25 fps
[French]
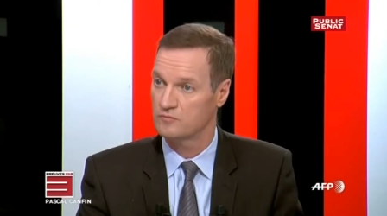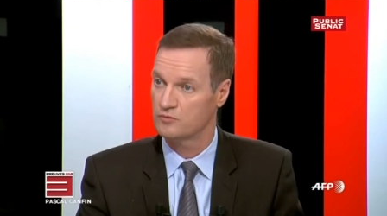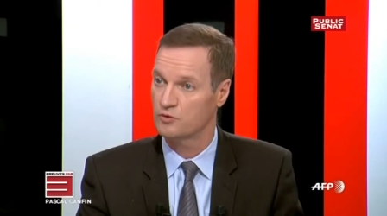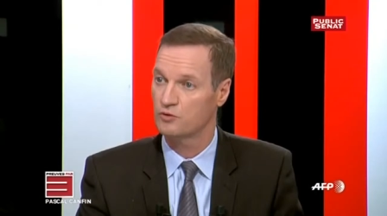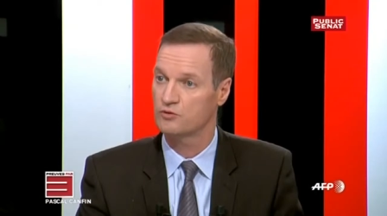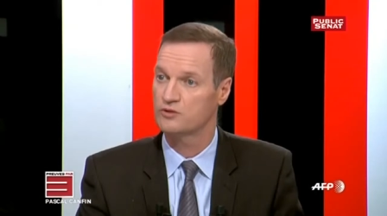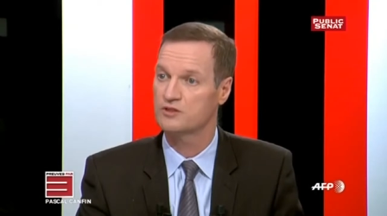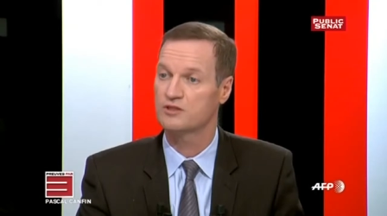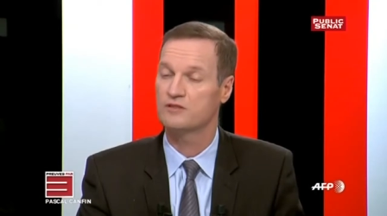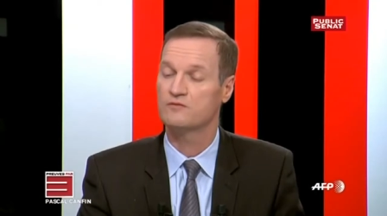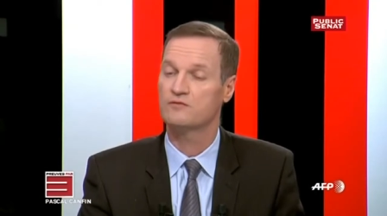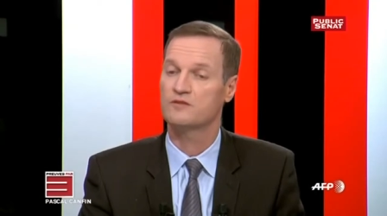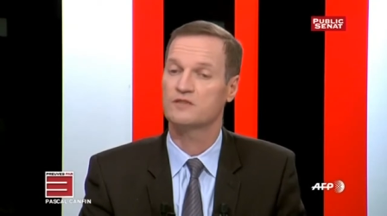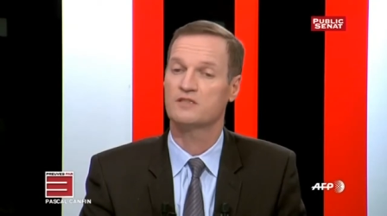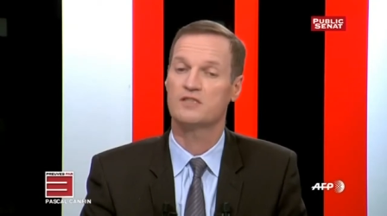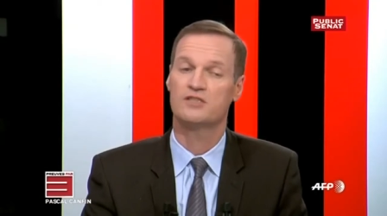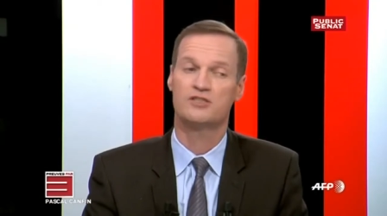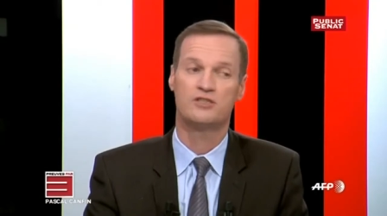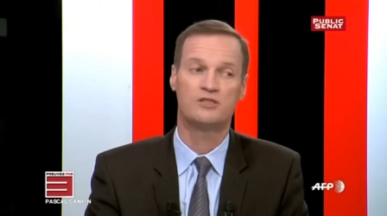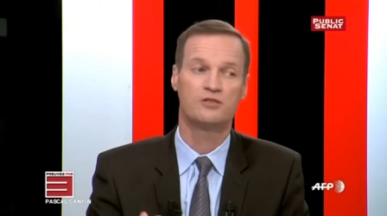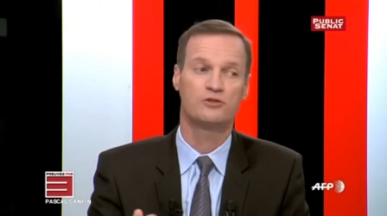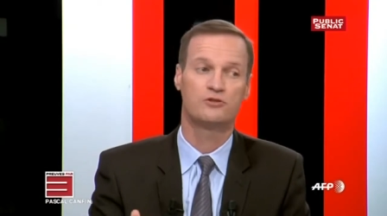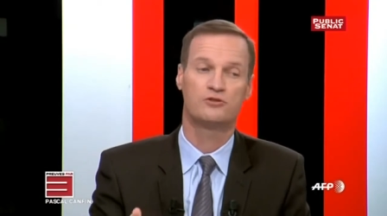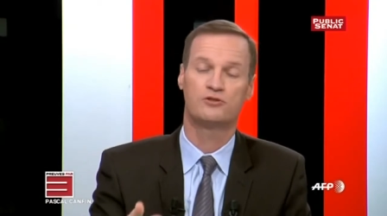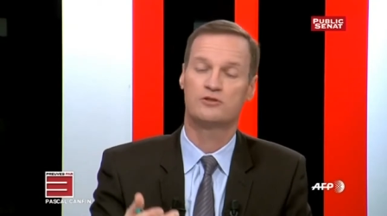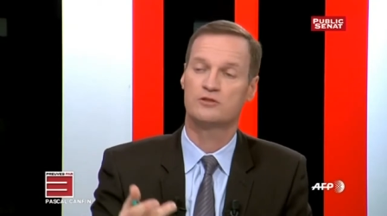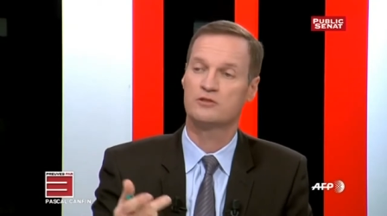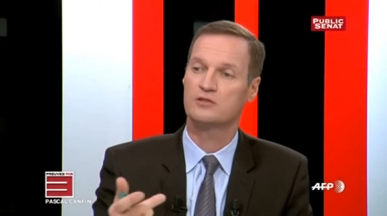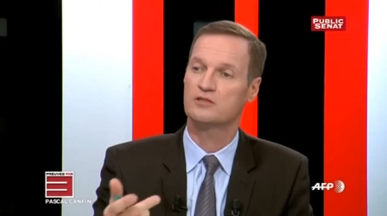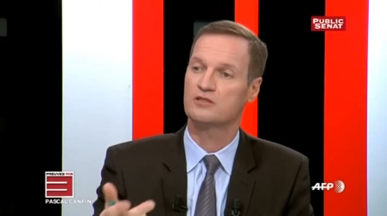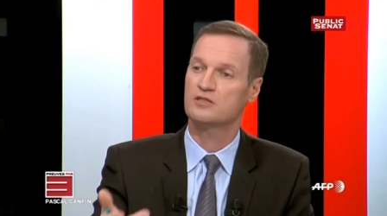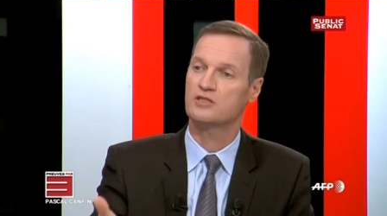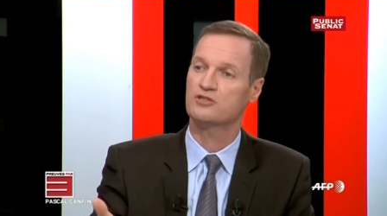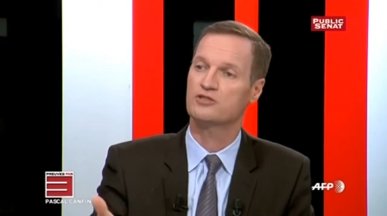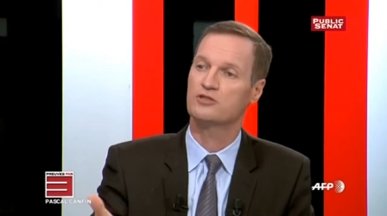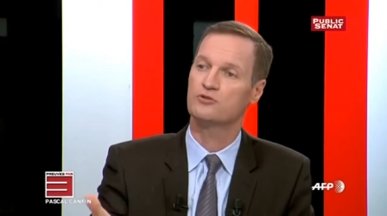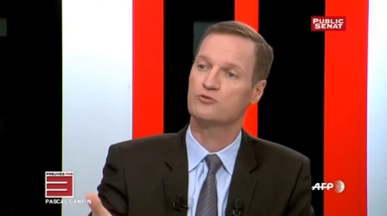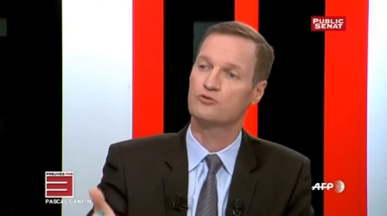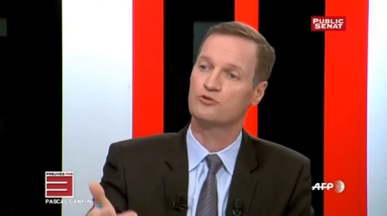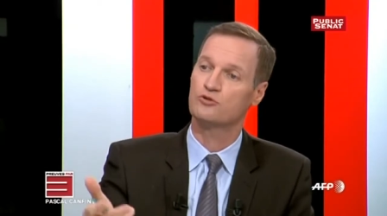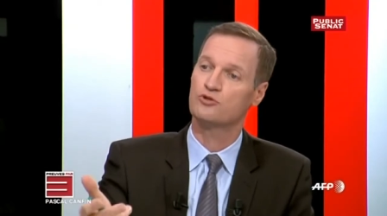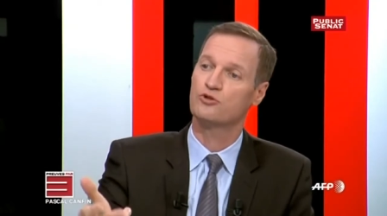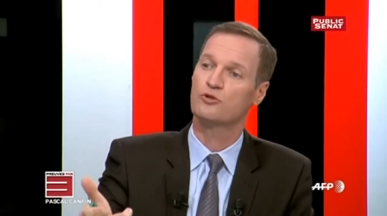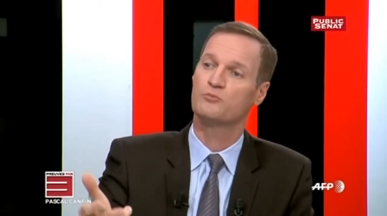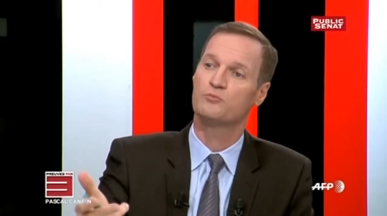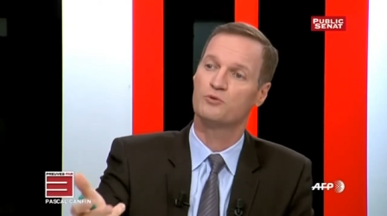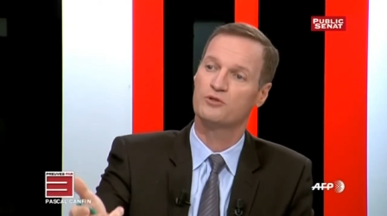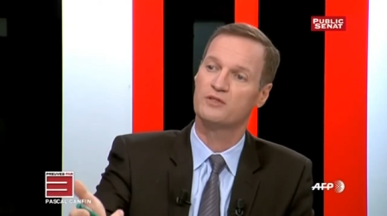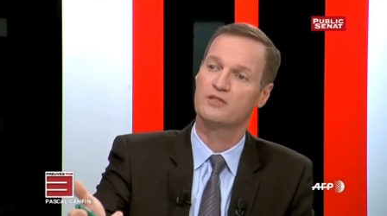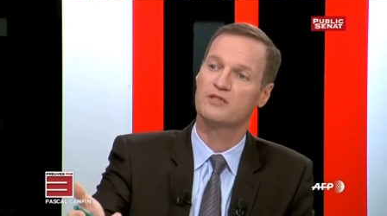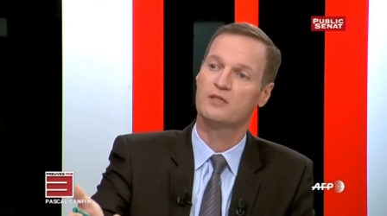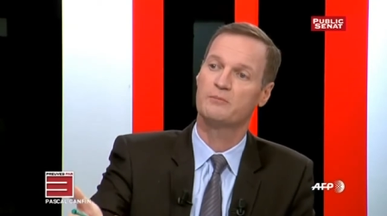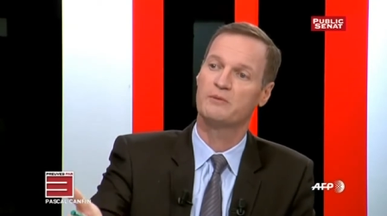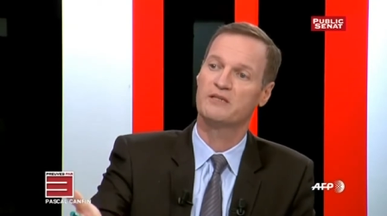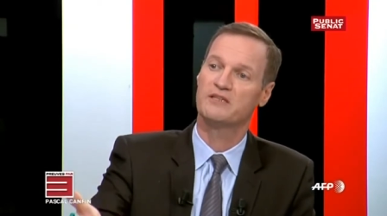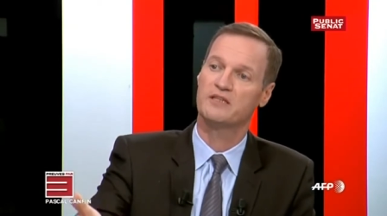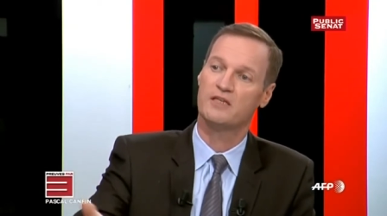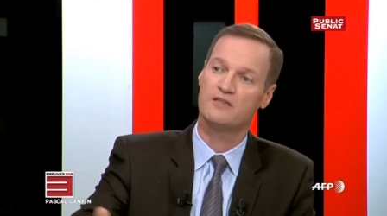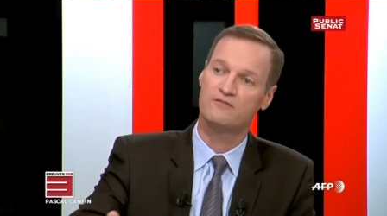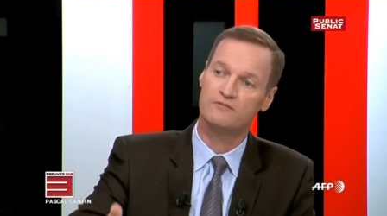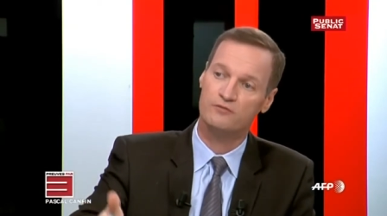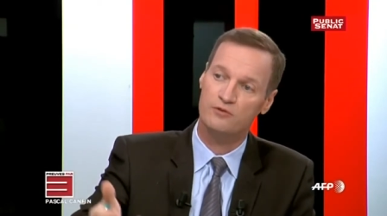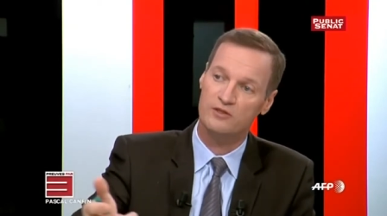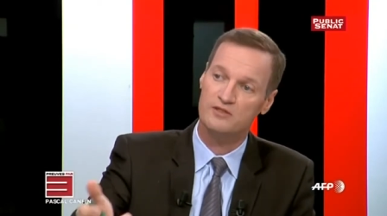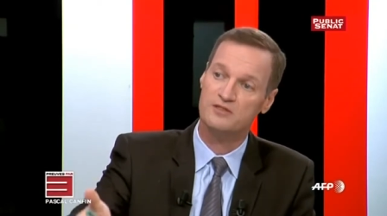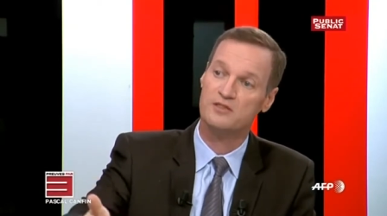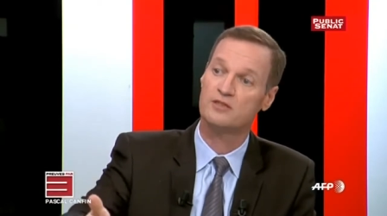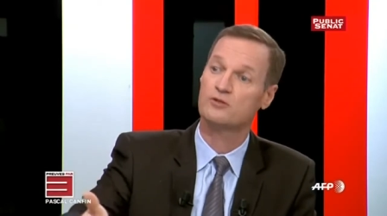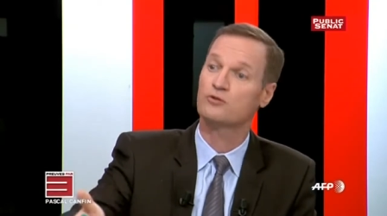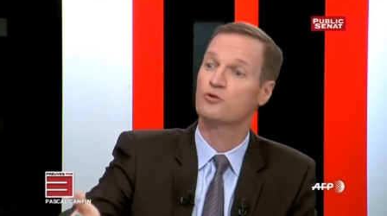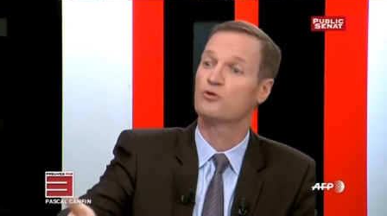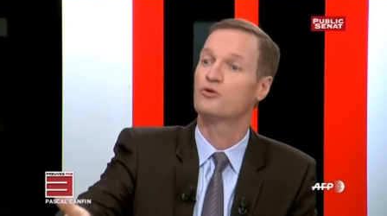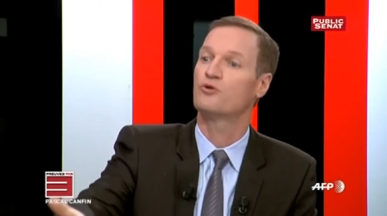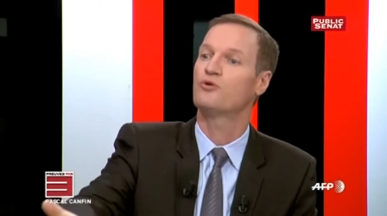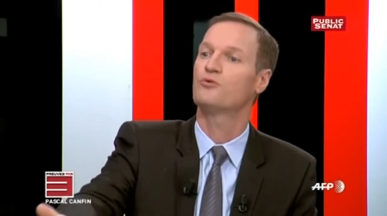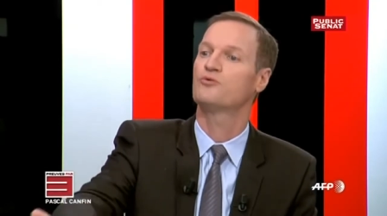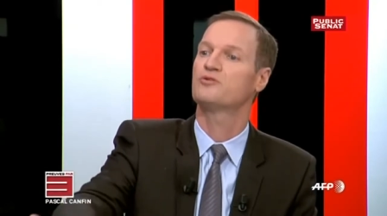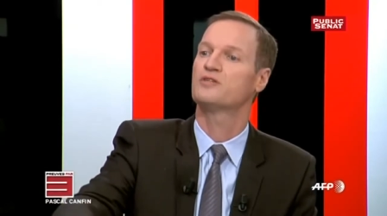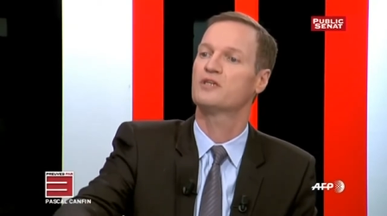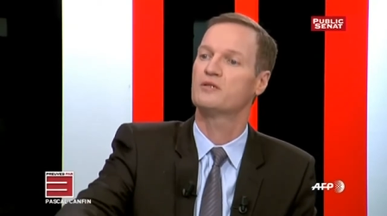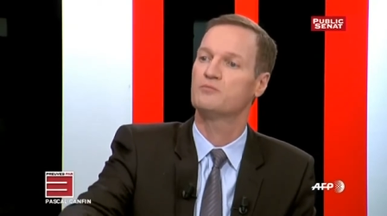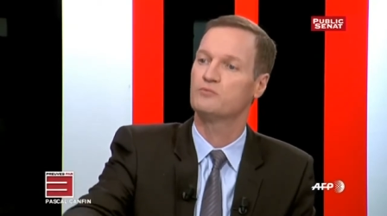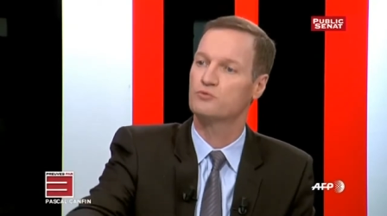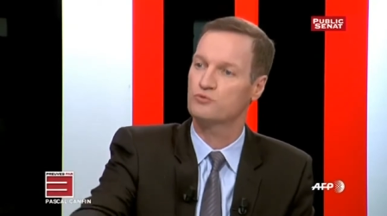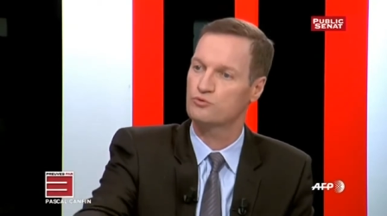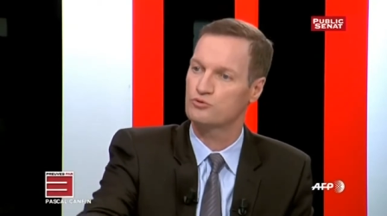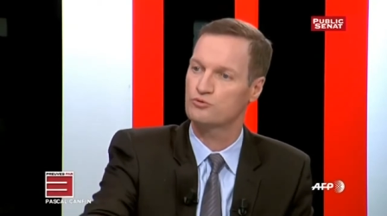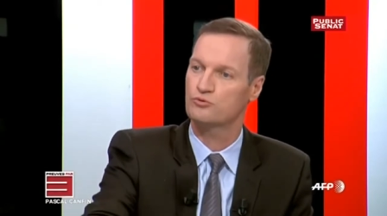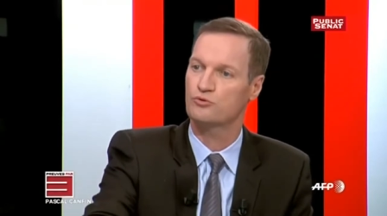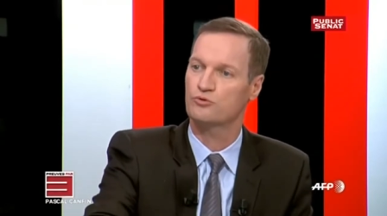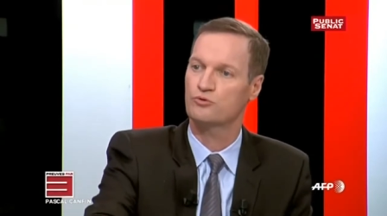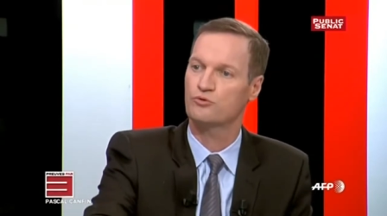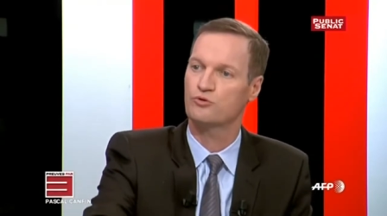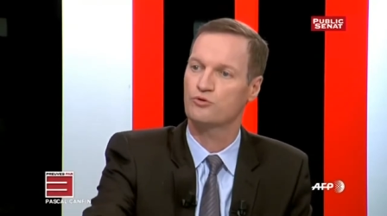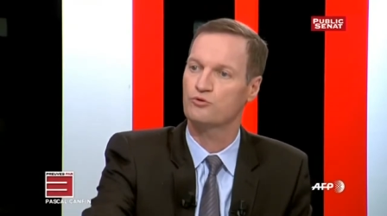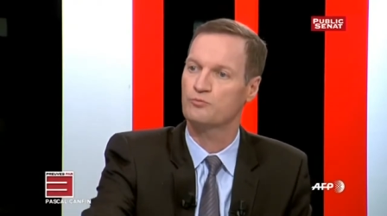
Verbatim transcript: des Français et de nos sympathisants... de mener des batailles, il faut rester sur le long terme toujours. Donc